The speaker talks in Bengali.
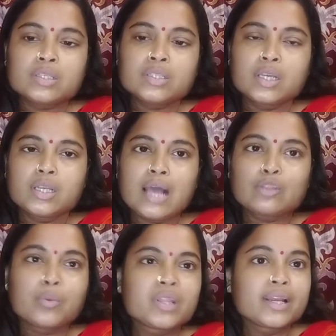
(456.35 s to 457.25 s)
যে না
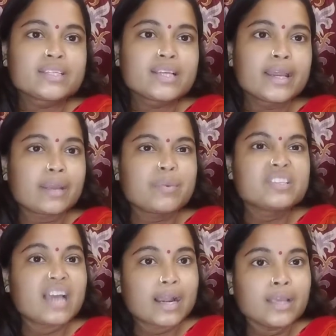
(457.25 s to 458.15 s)
তোমাদের কাছে এটা আমি
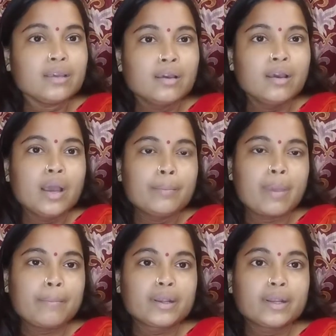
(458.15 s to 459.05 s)
জানাই
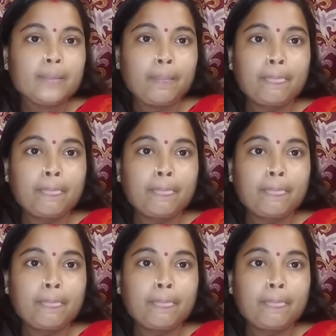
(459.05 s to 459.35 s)
ব্যাপারটা